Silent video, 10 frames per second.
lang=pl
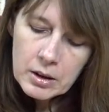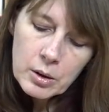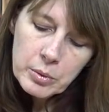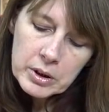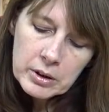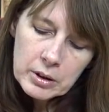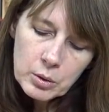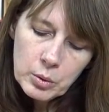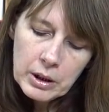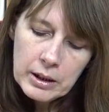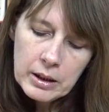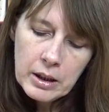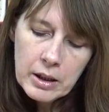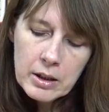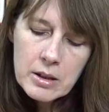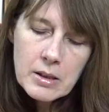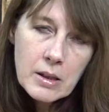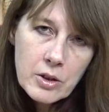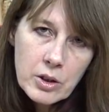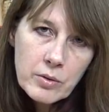Kobiety, które
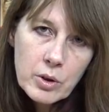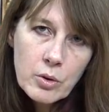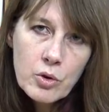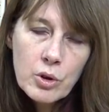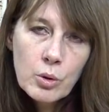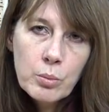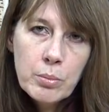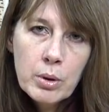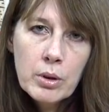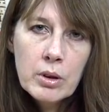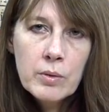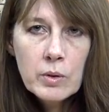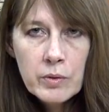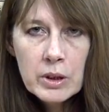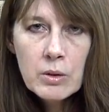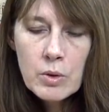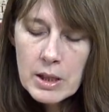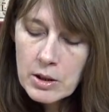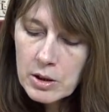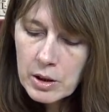jesteście w ciąży lub w kwietniu
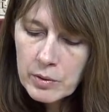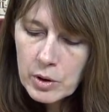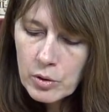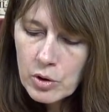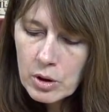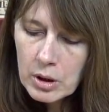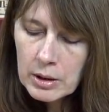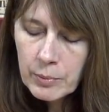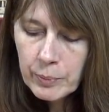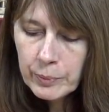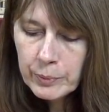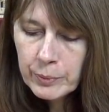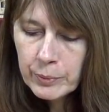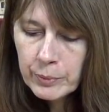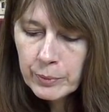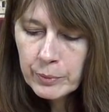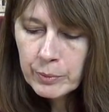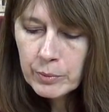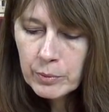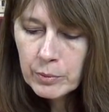zajdziecie w ciążę,
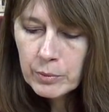mm,